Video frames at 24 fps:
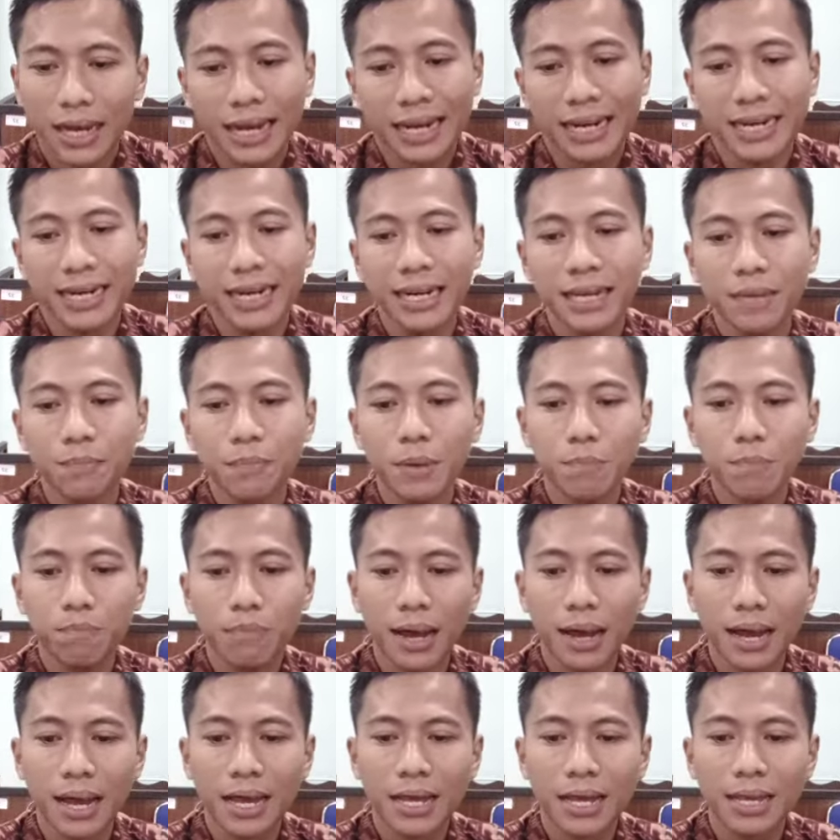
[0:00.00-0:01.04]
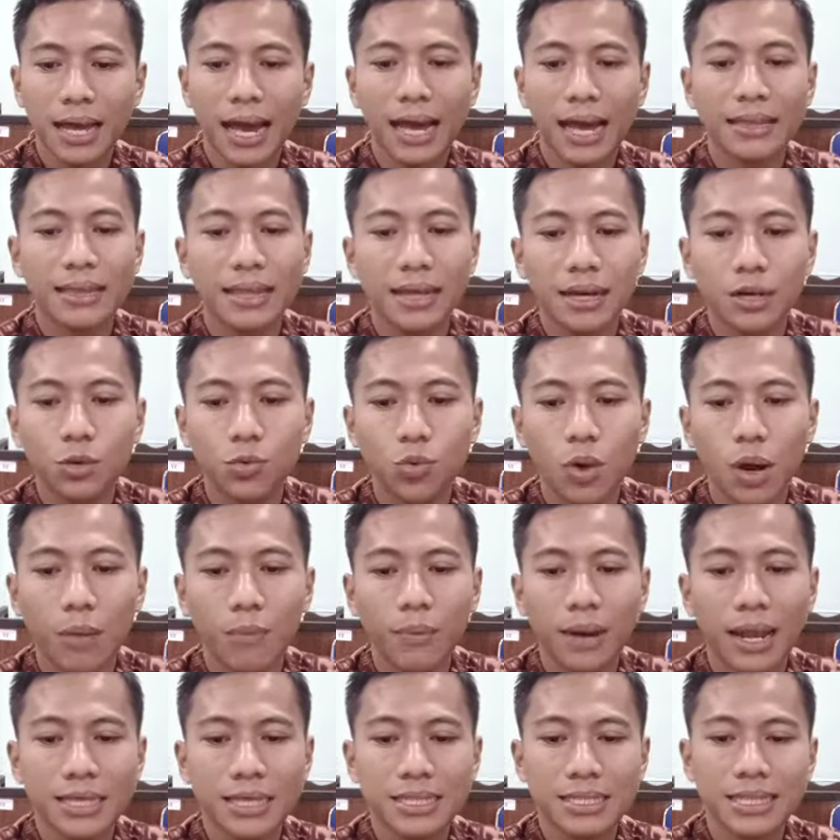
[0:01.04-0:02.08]
Keliling pipa antara
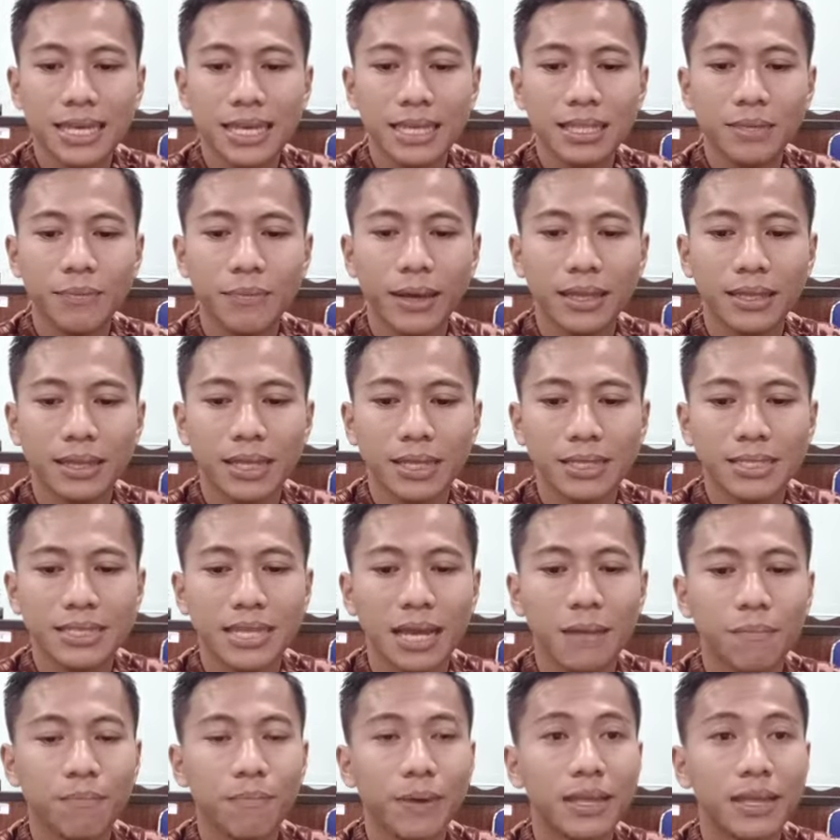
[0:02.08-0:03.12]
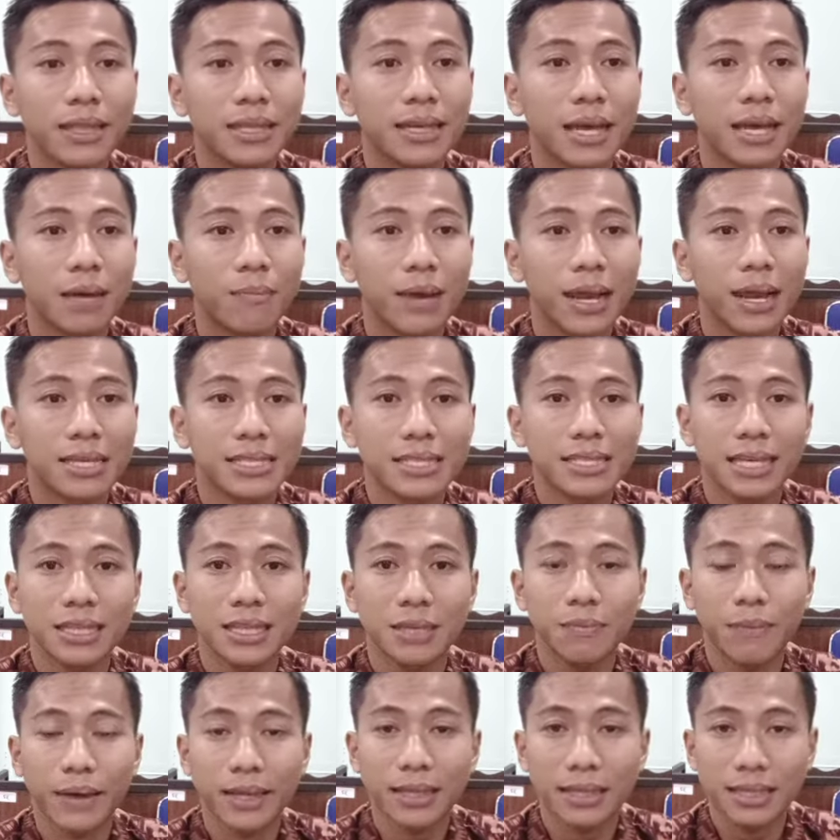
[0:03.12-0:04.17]
12 cm sampai 13
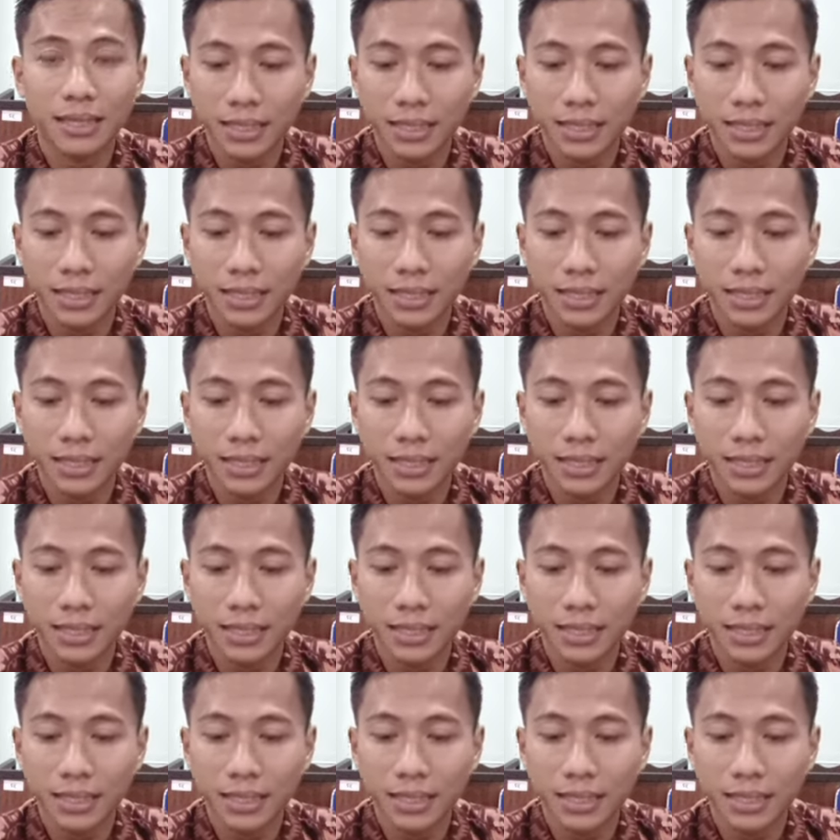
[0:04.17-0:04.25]
cm.